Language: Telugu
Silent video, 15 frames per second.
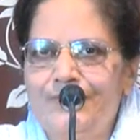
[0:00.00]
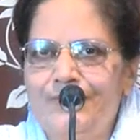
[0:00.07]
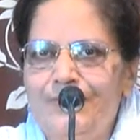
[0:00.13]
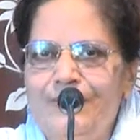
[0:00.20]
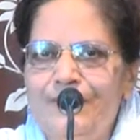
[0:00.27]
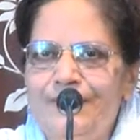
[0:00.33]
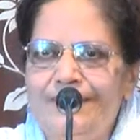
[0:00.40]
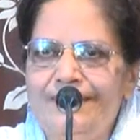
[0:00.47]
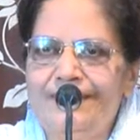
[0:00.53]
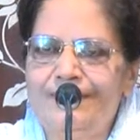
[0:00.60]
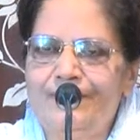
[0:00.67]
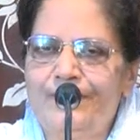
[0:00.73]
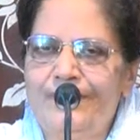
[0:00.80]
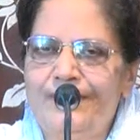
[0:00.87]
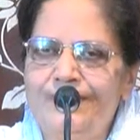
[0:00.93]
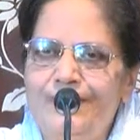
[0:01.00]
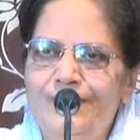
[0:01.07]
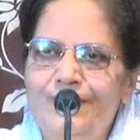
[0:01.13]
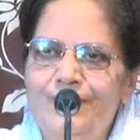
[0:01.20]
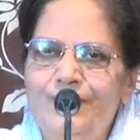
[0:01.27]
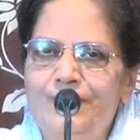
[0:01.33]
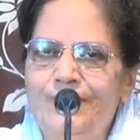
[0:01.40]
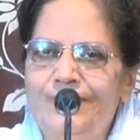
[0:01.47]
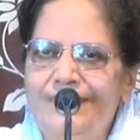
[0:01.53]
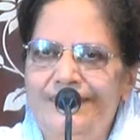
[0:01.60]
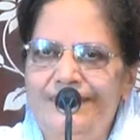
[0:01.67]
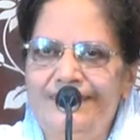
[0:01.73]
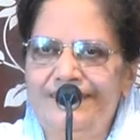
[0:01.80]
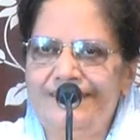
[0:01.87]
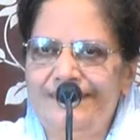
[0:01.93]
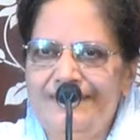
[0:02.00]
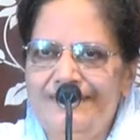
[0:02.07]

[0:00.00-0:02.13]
గూళ్ళున్నాయి మనుష్య కుమారునికి